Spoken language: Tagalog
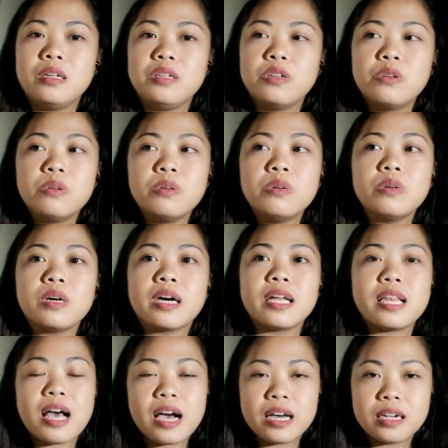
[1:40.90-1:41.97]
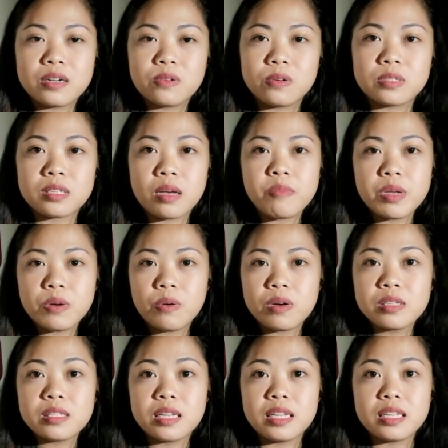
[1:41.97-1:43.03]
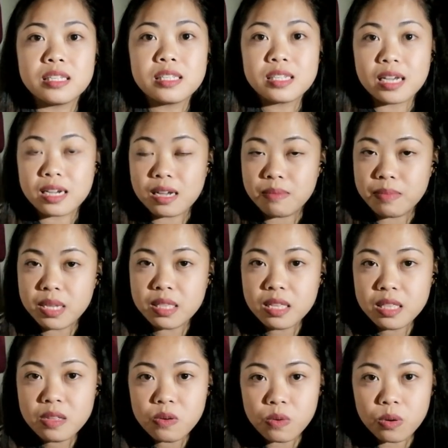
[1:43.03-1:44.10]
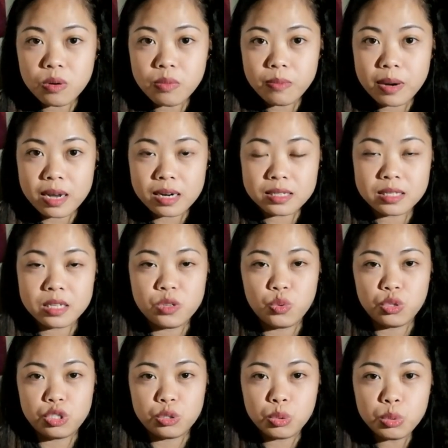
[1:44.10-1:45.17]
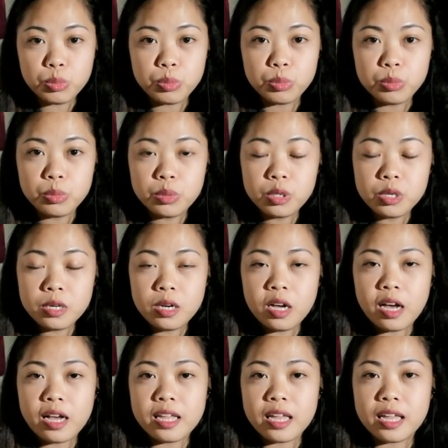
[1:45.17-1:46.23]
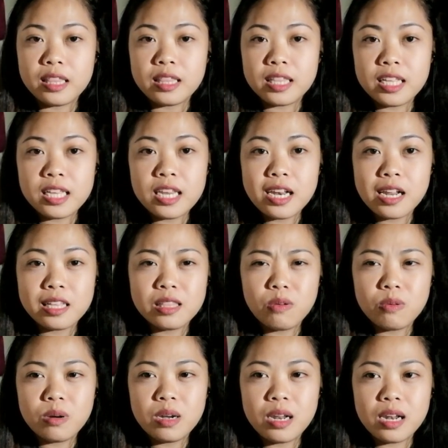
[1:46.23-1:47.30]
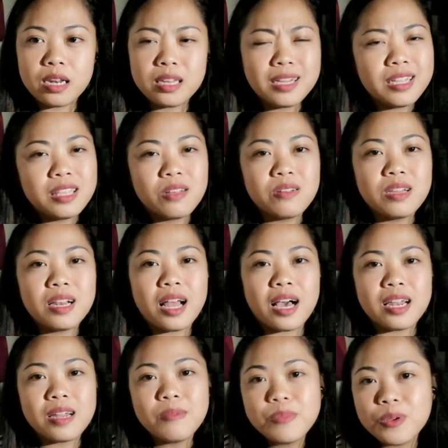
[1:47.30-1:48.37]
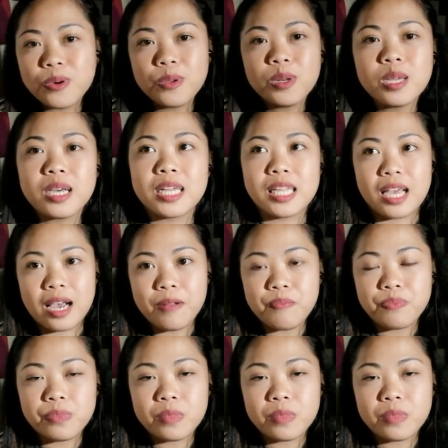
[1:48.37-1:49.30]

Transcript: yung kailangan ko. Sabi ko kasi is gagamitin ko para sa YouTube. Yan, hindi nila daw, hindi daw nila alam yun, kaya